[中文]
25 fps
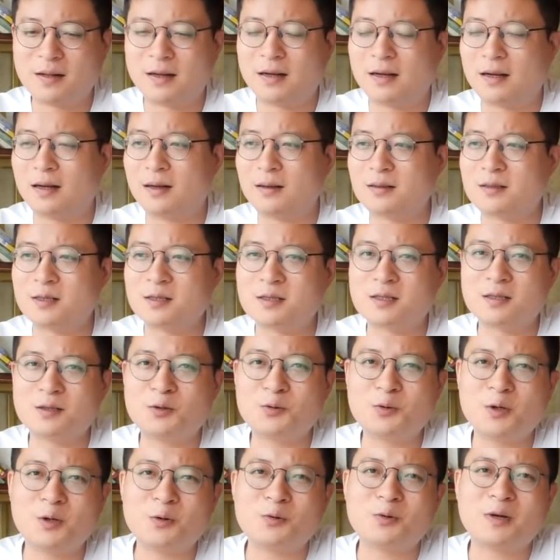啊，甚
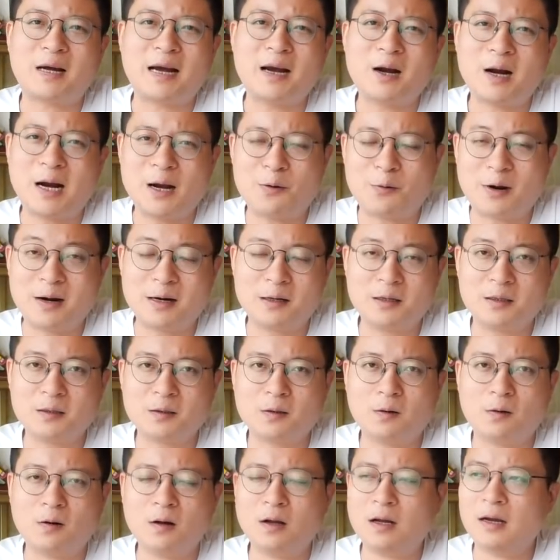至粤语还有海外的
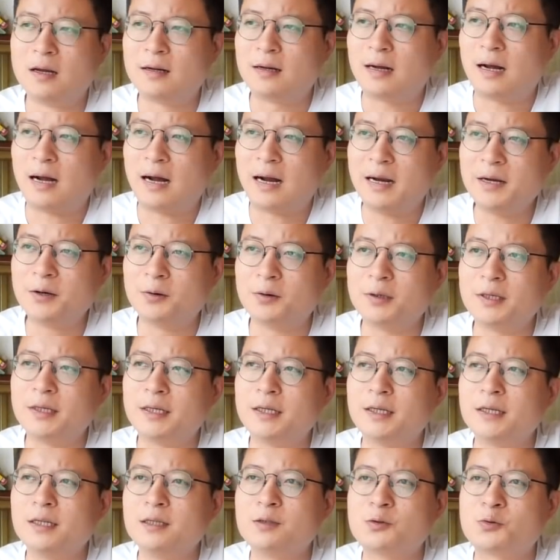人口。那还有
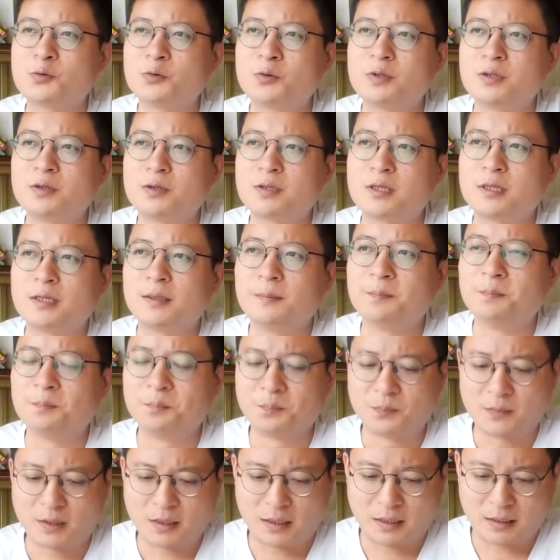一个因素就是。
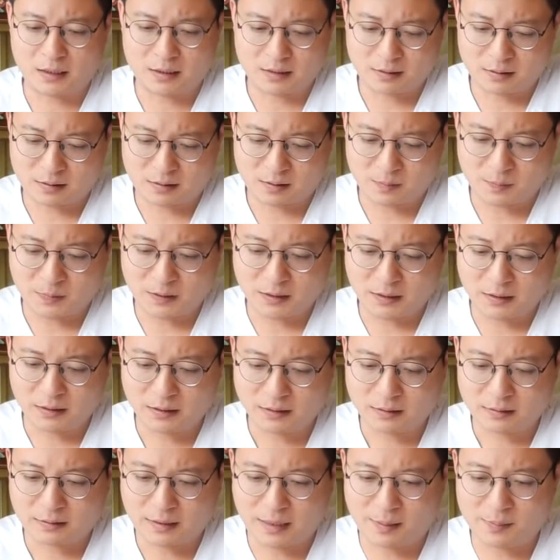呃，什么呢？
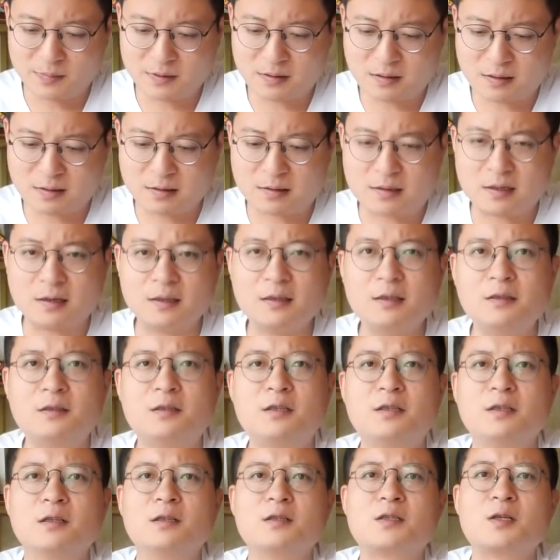他们自成一
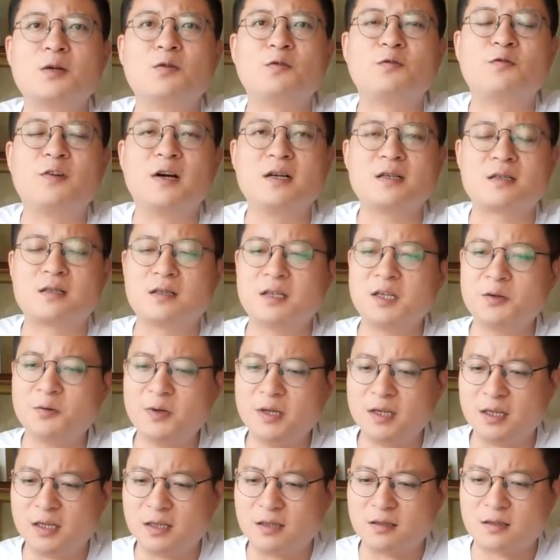体的这种方式，因
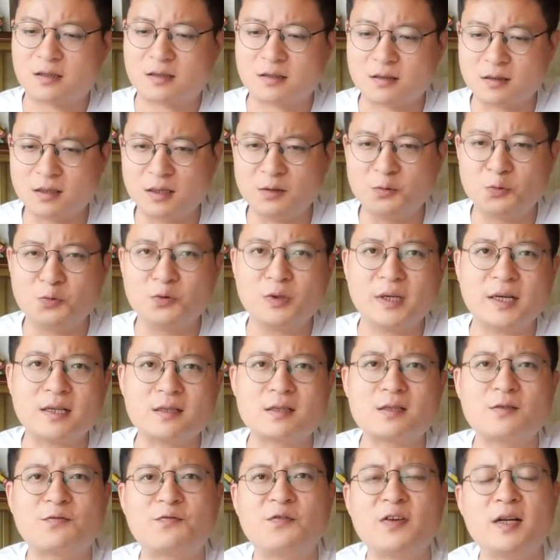为饮食跟语
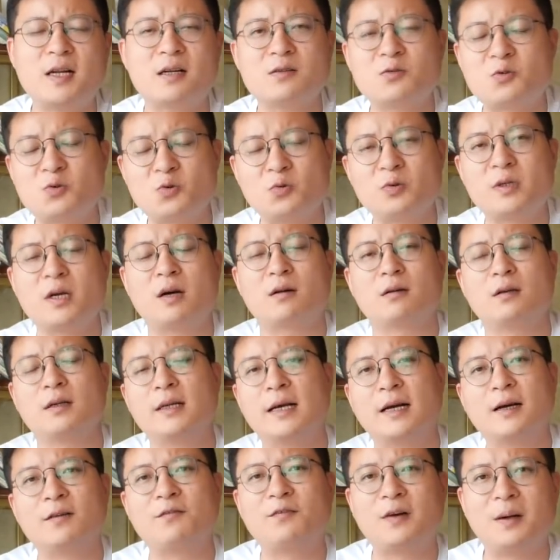言是非常重要的
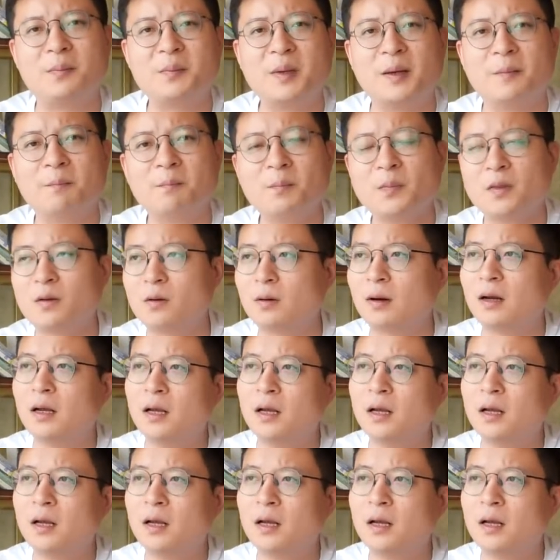两个方面，对